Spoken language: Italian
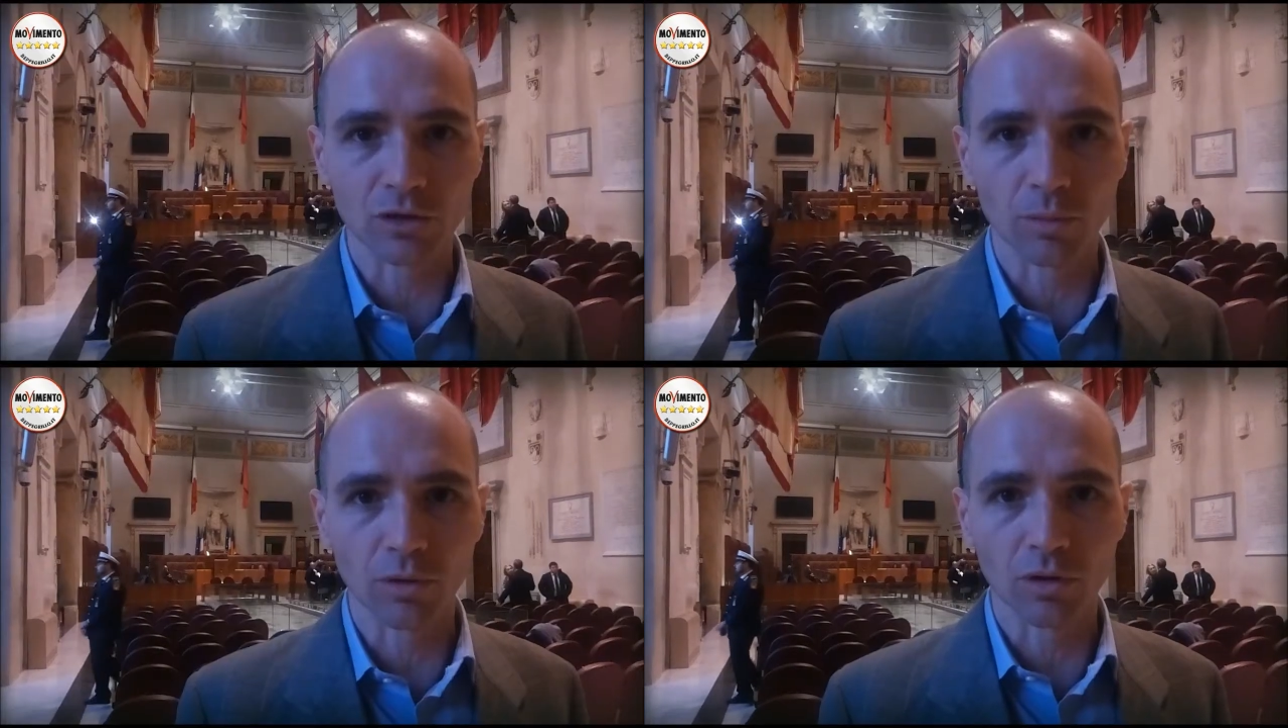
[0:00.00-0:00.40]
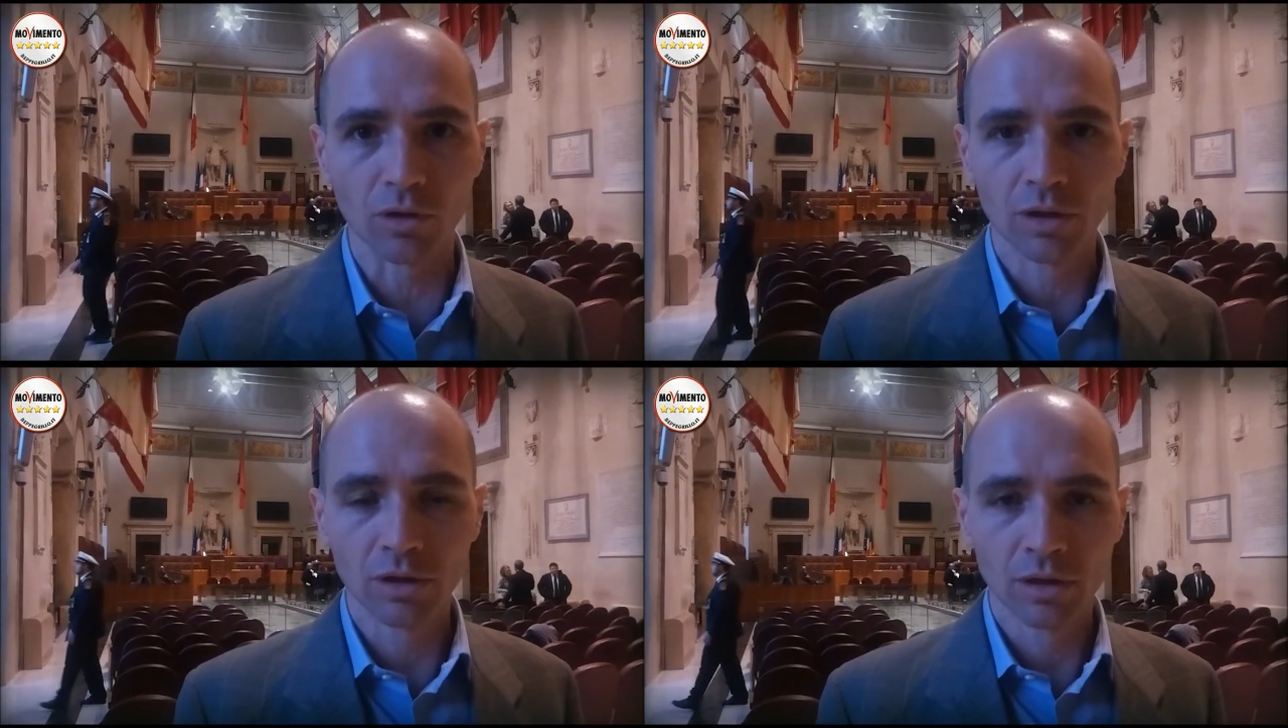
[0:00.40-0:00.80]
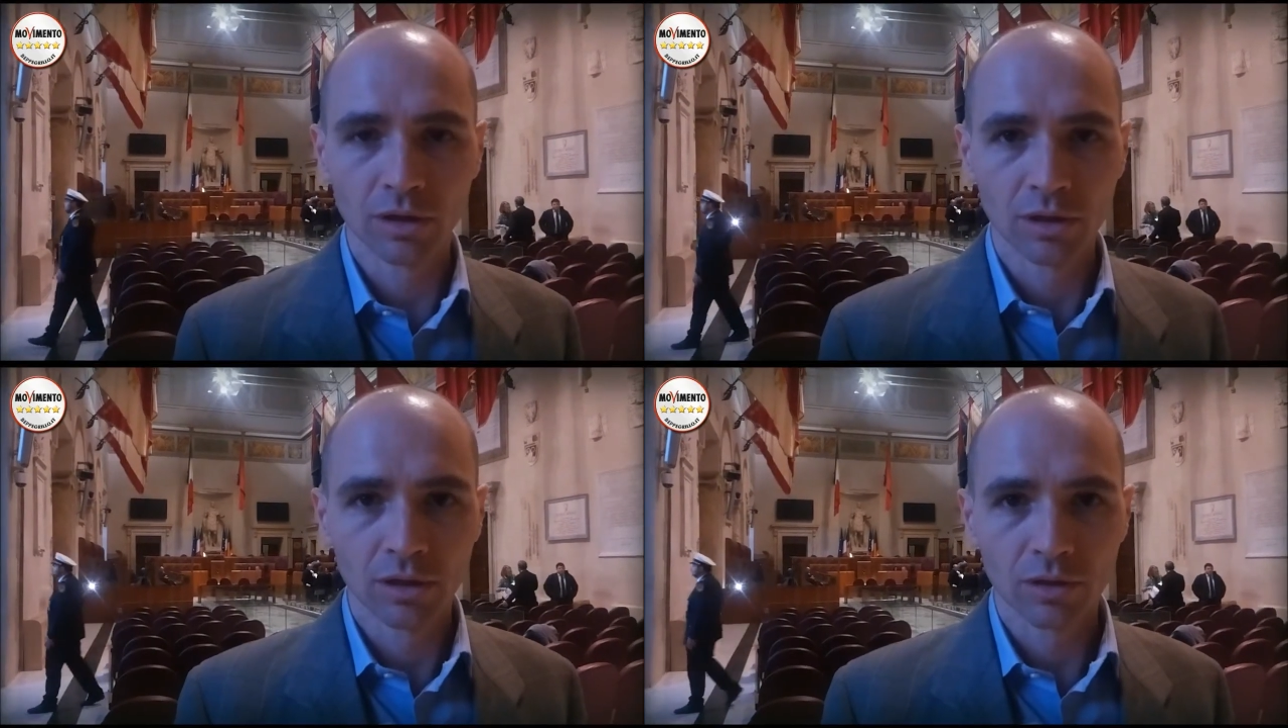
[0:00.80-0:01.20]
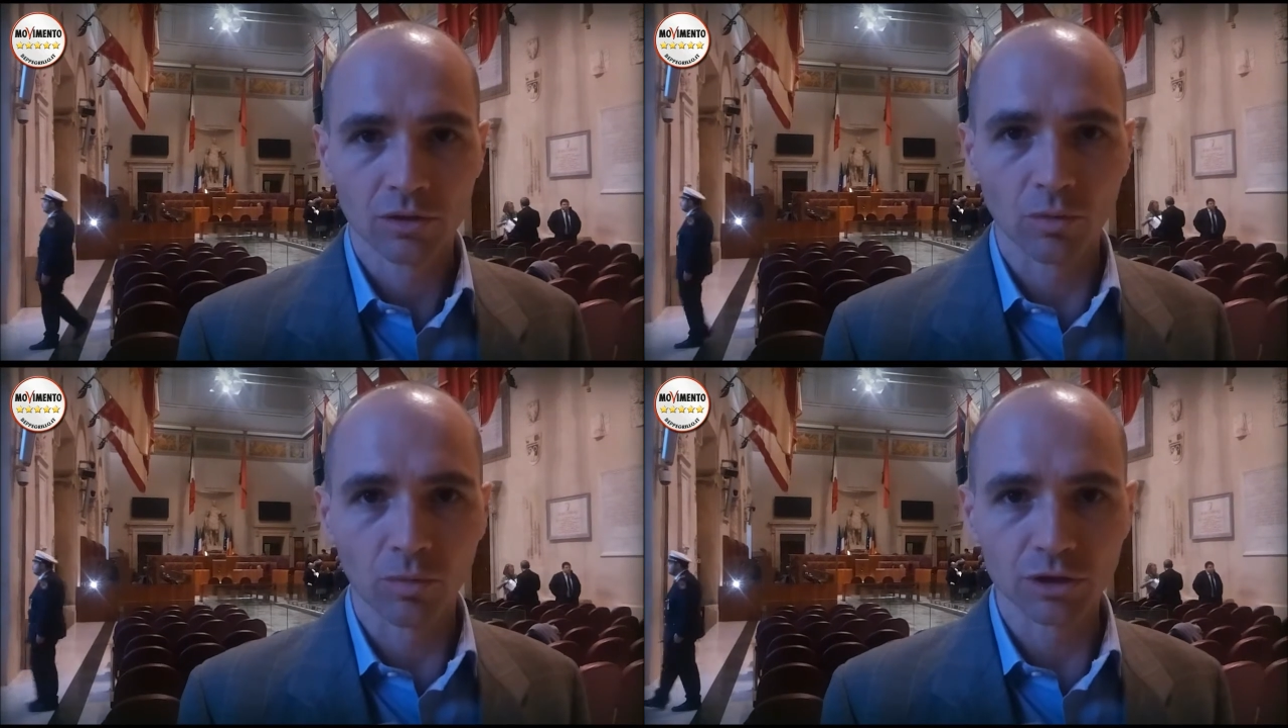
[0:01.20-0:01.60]
dopo,
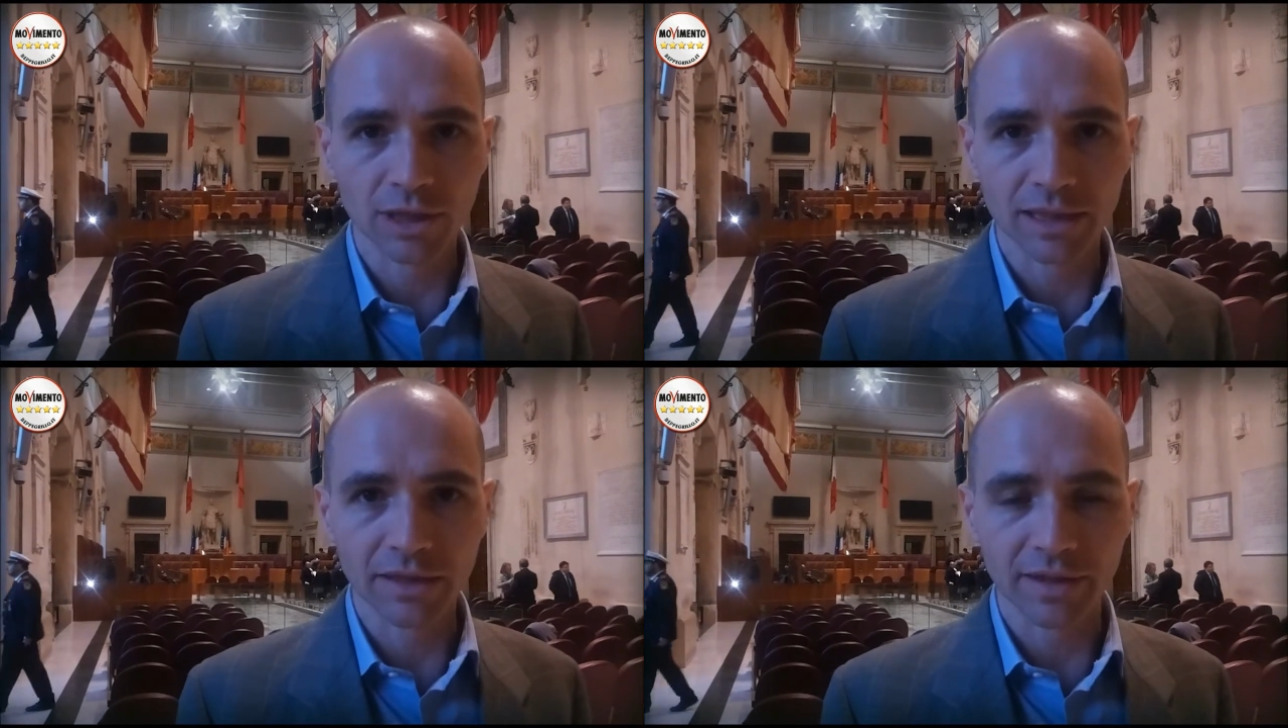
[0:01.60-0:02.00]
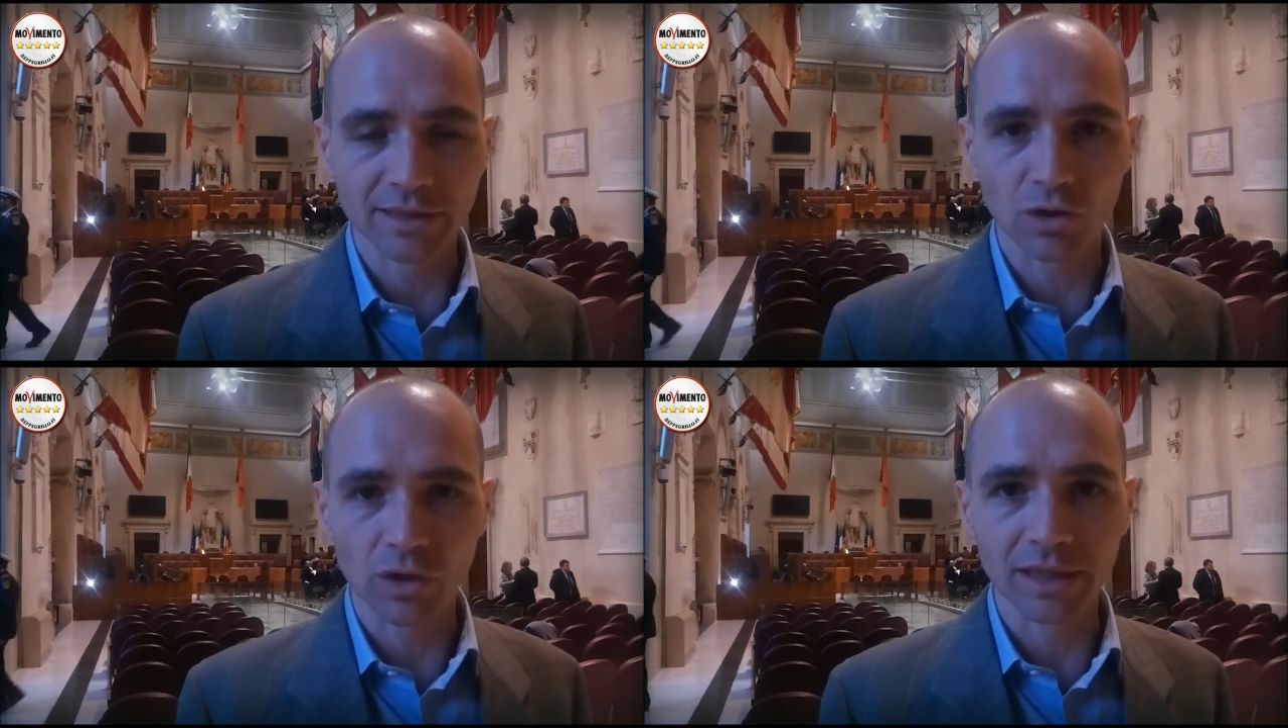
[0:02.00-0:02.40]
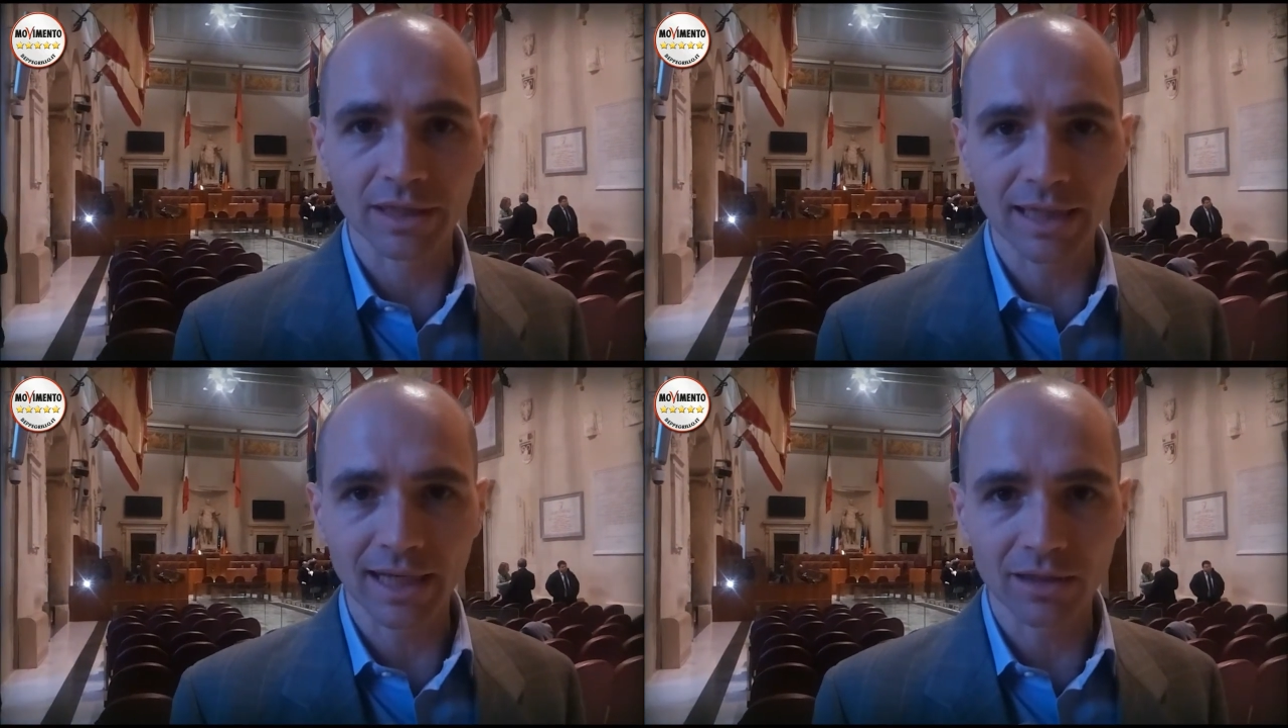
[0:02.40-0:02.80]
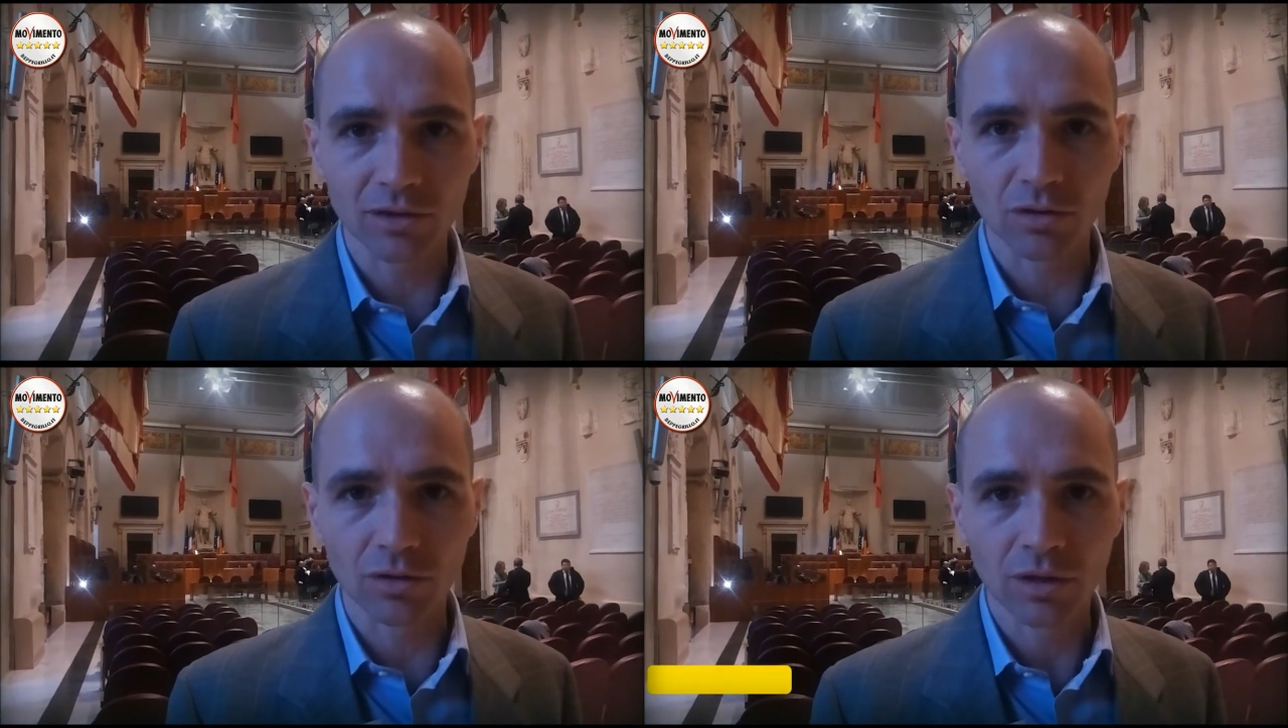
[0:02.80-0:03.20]
dopo, già diverse ore di
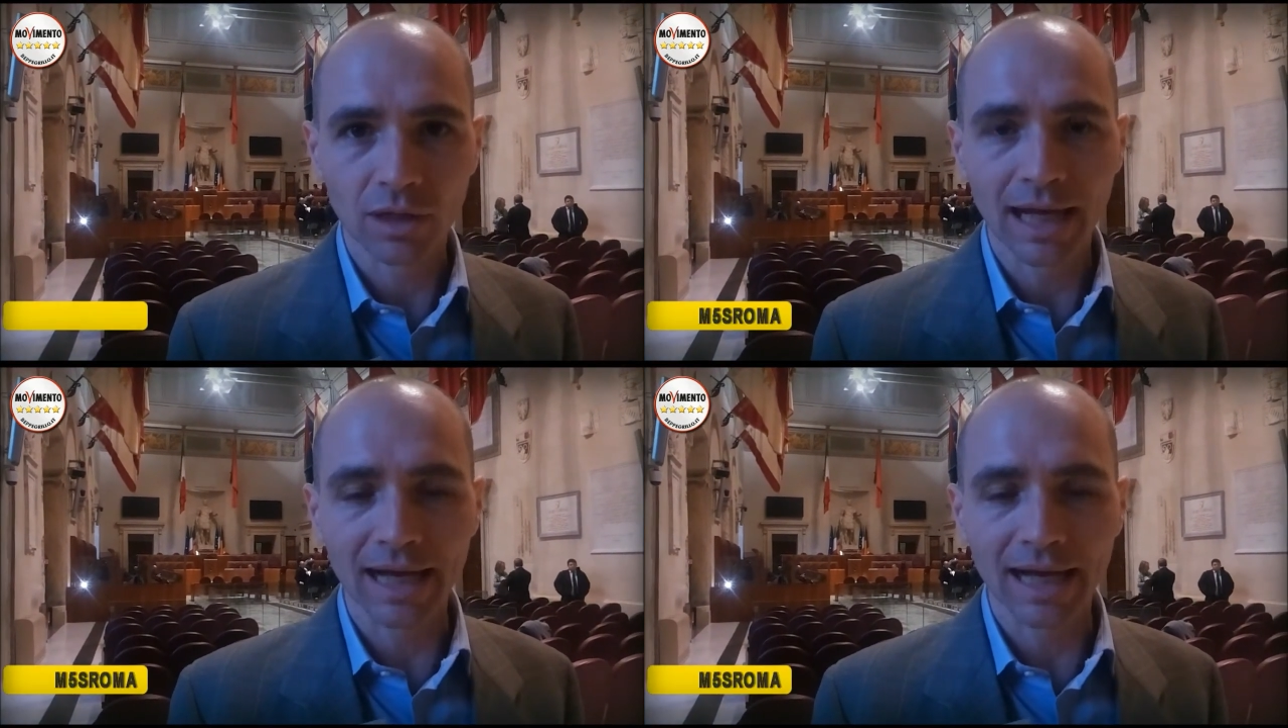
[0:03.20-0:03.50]
ritardo,